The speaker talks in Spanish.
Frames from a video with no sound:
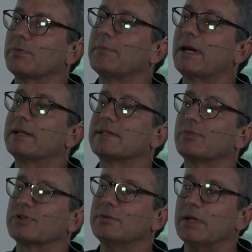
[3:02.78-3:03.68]
no pueden valerse
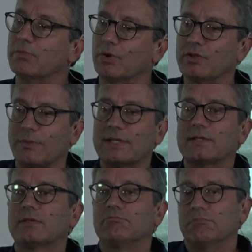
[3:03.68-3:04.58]
por sí mismos. Y eso
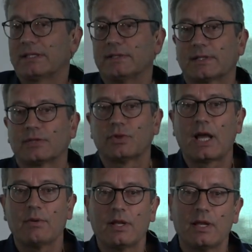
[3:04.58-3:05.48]
parece bastante
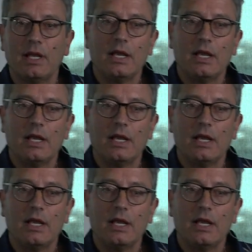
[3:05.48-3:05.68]
razonable